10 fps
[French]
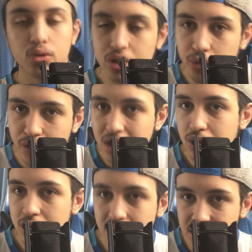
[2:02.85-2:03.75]
Donc ils ont fait un
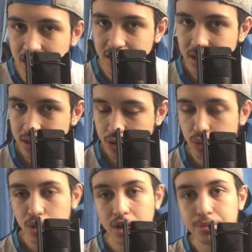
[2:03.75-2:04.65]
sorte d'exercice, ils
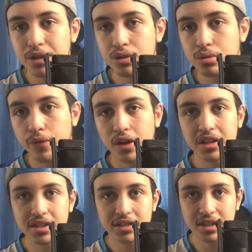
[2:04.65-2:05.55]
ont demandé à la population de faire
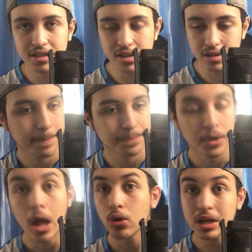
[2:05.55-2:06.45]
un exercice.
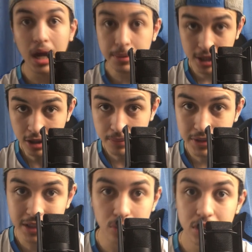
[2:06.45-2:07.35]
Donc après,
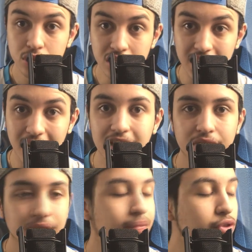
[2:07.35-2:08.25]
il y a le titan qui
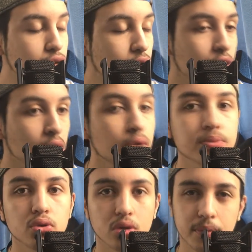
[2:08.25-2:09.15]
arrive devant le
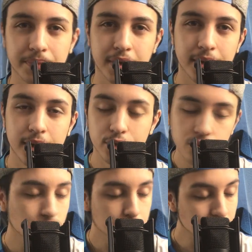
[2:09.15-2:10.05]
mur.
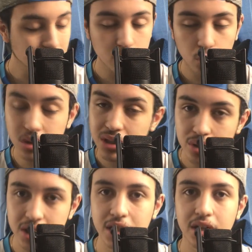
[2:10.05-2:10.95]
Devant le mur, il y a le gros
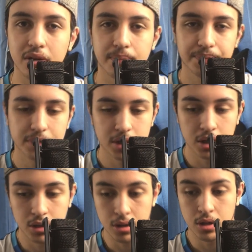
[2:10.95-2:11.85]
titan qui est là.
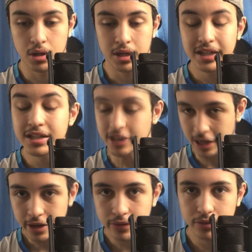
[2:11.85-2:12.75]
Il se
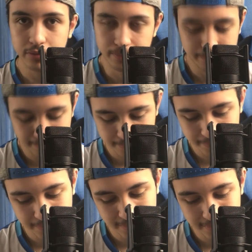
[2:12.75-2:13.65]
lève.
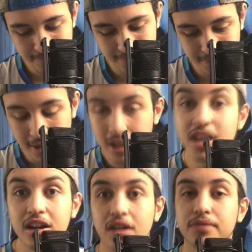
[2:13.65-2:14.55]

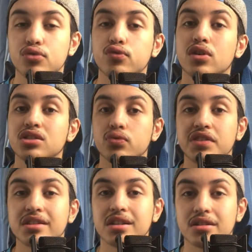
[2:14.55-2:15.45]
Et là, tu vois son
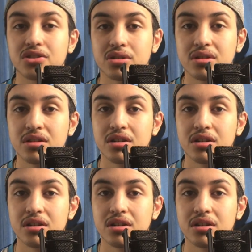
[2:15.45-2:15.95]
visage.